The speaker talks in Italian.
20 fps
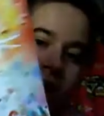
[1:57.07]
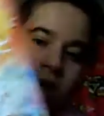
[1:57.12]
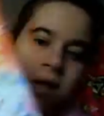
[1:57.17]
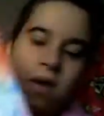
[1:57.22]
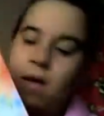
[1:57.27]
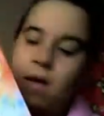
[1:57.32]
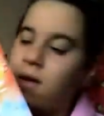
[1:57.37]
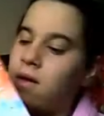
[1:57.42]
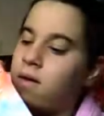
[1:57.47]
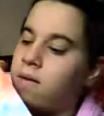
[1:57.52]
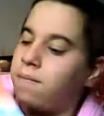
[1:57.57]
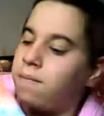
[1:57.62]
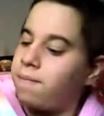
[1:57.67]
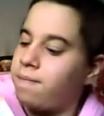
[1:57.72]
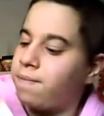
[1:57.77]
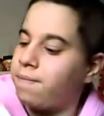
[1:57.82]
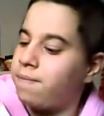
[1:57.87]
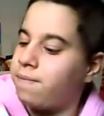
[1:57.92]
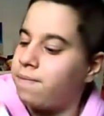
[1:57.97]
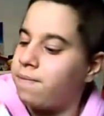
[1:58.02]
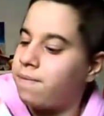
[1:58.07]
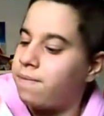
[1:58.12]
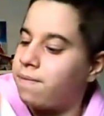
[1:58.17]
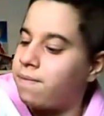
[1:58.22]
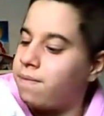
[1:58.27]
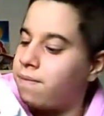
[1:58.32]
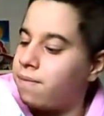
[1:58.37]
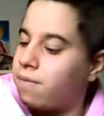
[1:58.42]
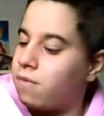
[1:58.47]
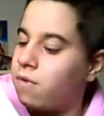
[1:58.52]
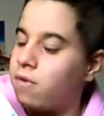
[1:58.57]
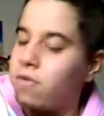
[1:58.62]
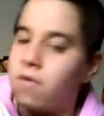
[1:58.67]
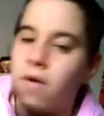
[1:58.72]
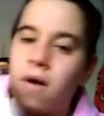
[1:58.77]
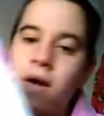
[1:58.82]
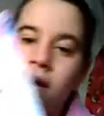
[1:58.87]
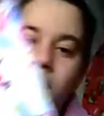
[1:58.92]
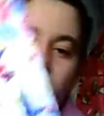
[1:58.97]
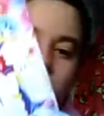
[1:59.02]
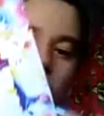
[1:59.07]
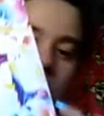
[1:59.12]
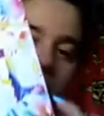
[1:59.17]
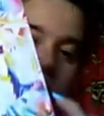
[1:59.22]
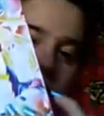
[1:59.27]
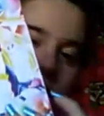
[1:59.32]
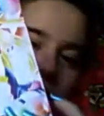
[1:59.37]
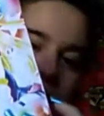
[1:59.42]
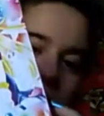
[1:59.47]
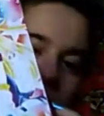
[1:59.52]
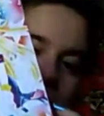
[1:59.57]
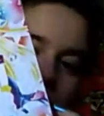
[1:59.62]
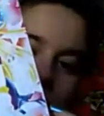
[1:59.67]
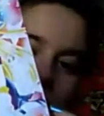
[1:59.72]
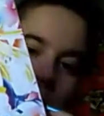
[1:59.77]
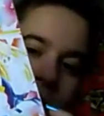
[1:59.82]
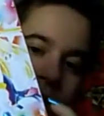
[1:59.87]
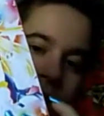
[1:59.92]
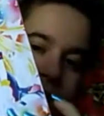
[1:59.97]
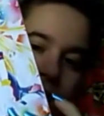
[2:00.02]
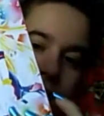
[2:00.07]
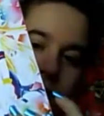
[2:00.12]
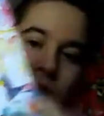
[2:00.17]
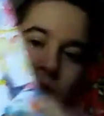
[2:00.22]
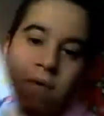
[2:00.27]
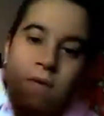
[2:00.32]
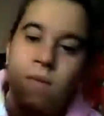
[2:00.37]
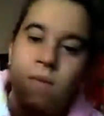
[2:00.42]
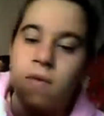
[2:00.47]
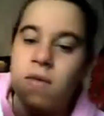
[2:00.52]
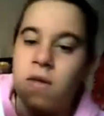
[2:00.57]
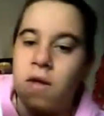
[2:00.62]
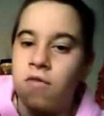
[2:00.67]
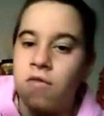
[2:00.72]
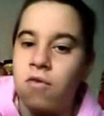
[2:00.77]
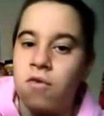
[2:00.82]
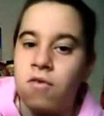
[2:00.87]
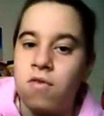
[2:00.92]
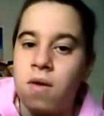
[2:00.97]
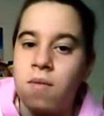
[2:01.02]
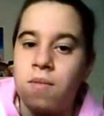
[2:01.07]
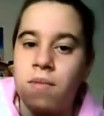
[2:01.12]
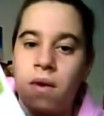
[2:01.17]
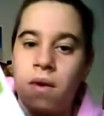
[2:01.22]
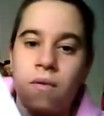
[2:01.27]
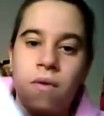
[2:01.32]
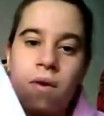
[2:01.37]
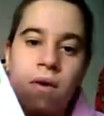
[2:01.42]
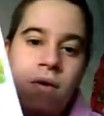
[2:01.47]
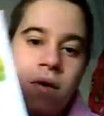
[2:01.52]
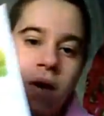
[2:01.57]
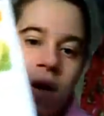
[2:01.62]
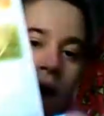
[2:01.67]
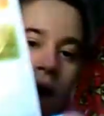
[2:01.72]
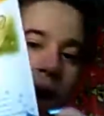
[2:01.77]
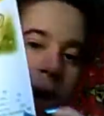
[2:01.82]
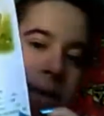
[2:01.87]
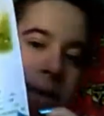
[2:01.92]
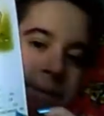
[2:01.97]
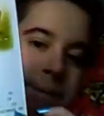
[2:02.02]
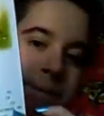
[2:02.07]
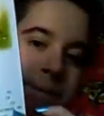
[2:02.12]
e non so e perché eh, come ho detto il tempo è quello che è